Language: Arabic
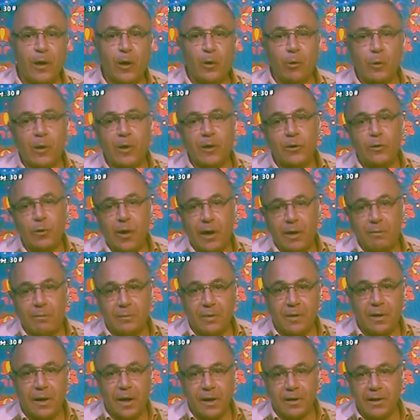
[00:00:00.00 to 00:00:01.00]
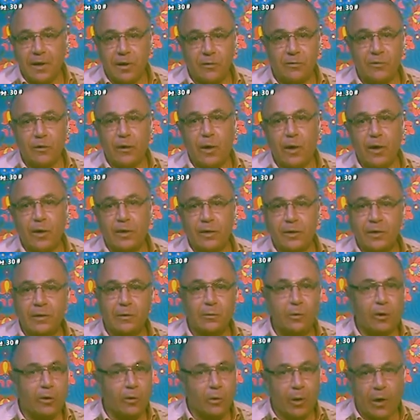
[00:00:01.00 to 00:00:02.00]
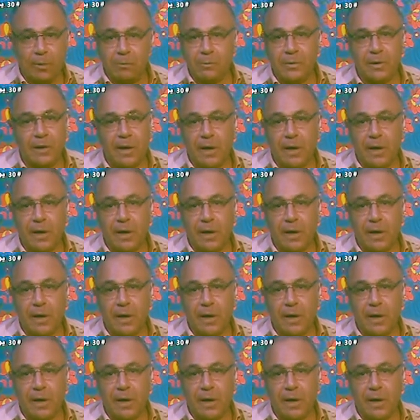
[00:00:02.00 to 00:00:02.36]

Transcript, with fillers: وليعبر عن افراحه ويعبر عن